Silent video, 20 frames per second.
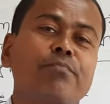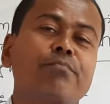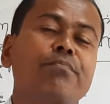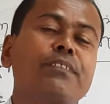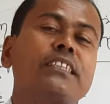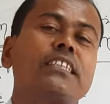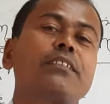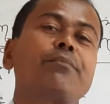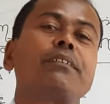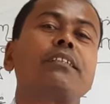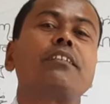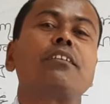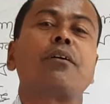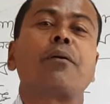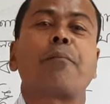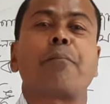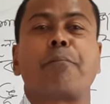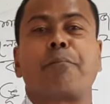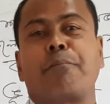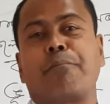পৃথিবীর
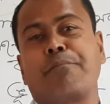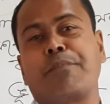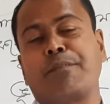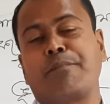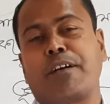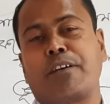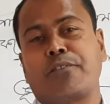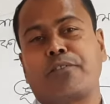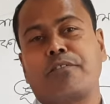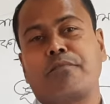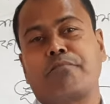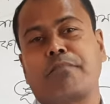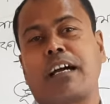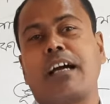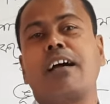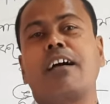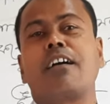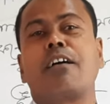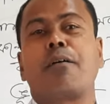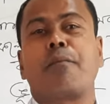বিবরণ বা
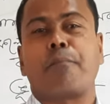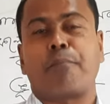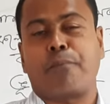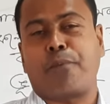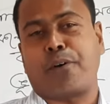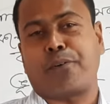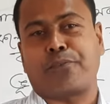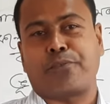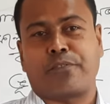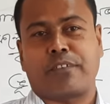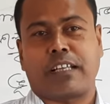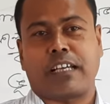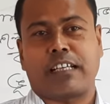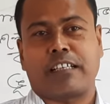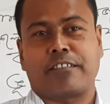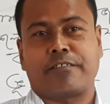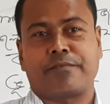বর্ণনা